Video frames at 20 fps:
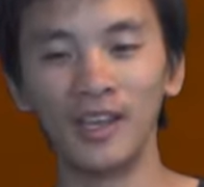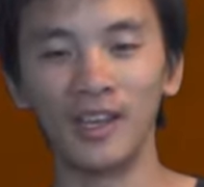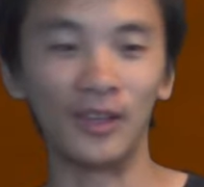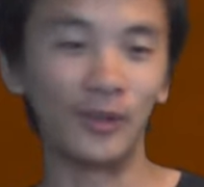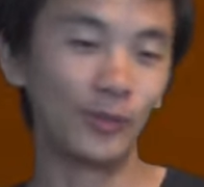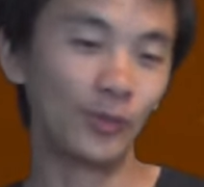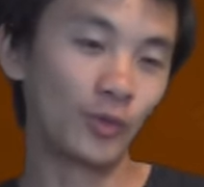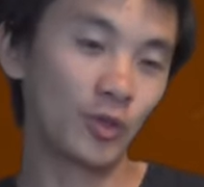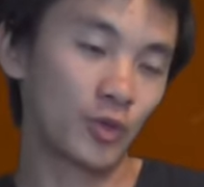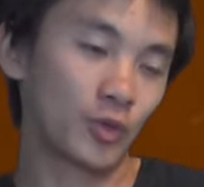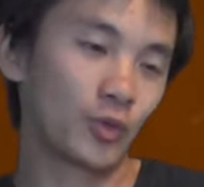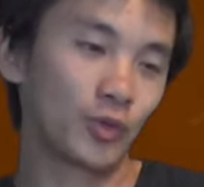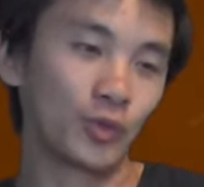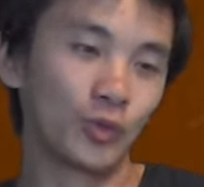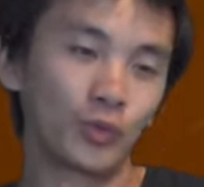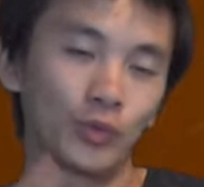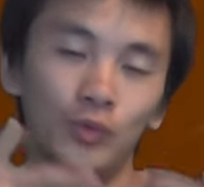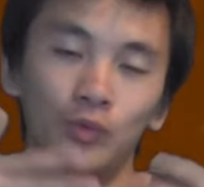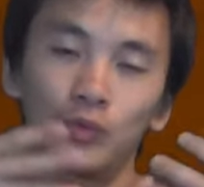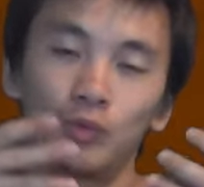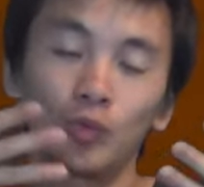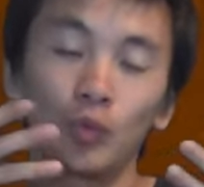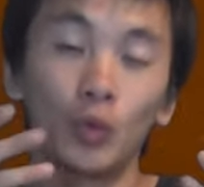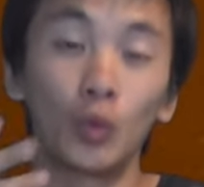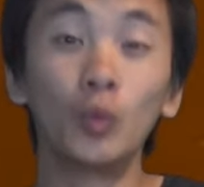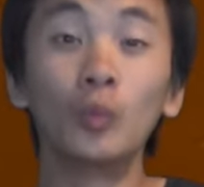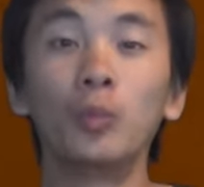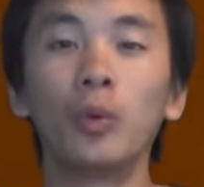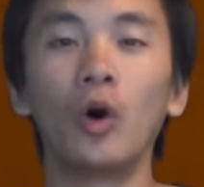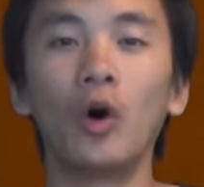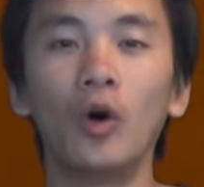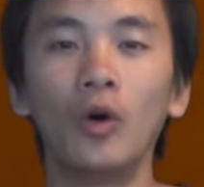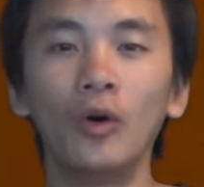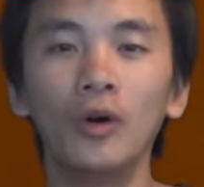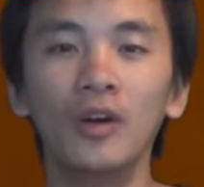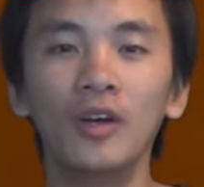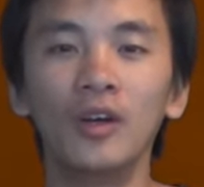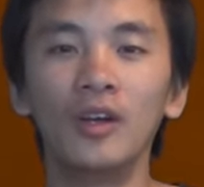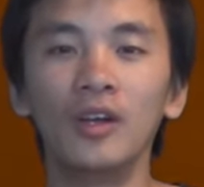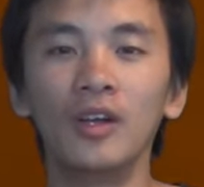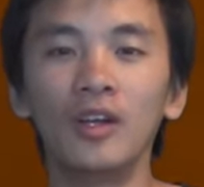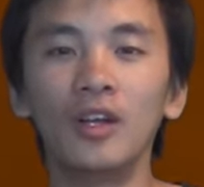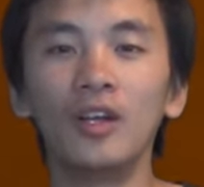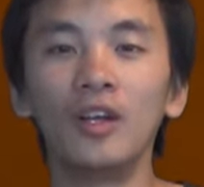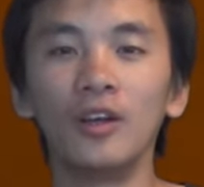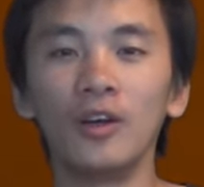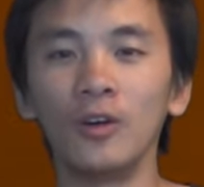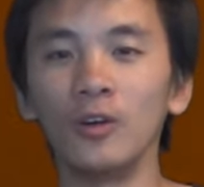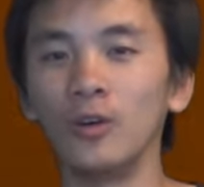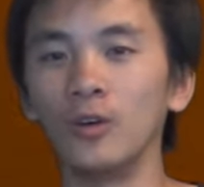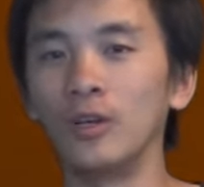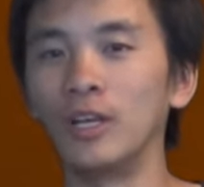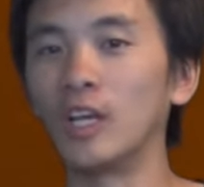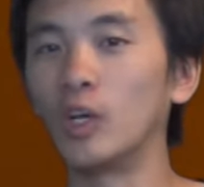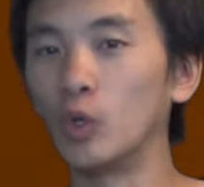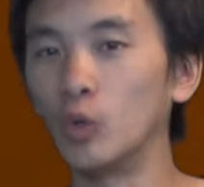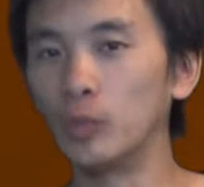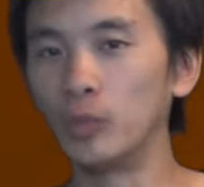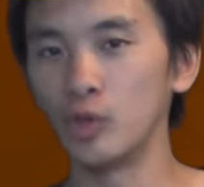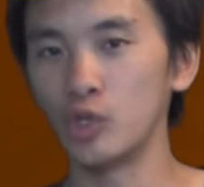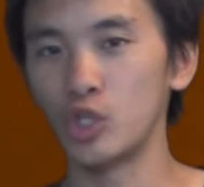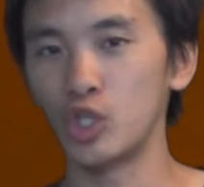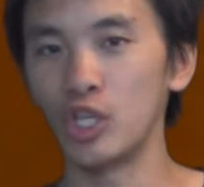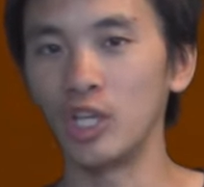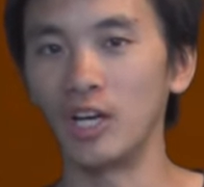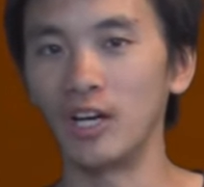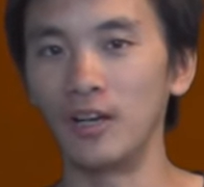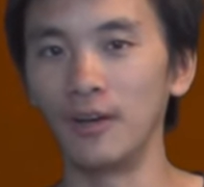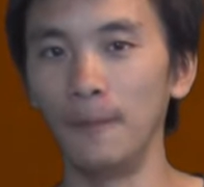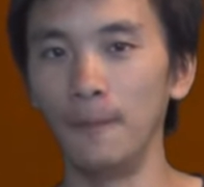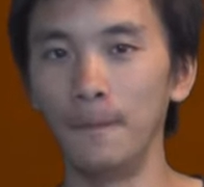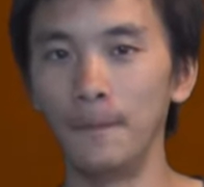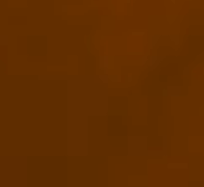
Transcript: et donc dont on comprend les groupes en général.